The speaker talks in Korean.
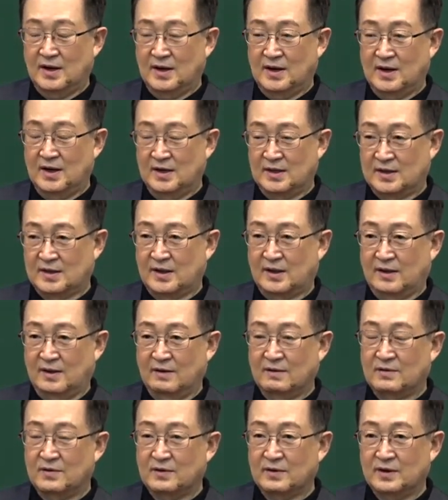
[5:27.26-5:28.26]
할
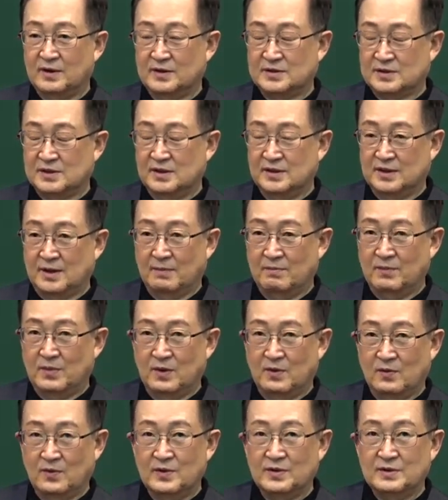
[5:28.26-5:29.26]
때 거기에
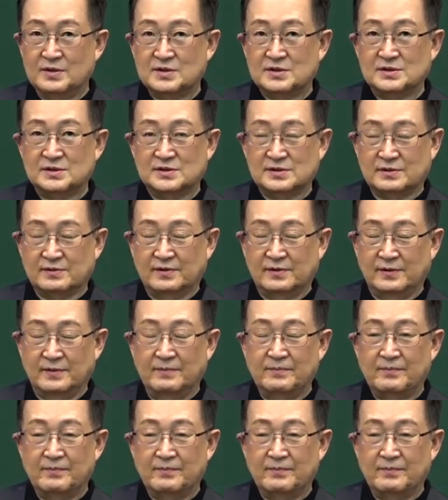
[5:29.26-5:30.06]
넘버원 쓰시고요.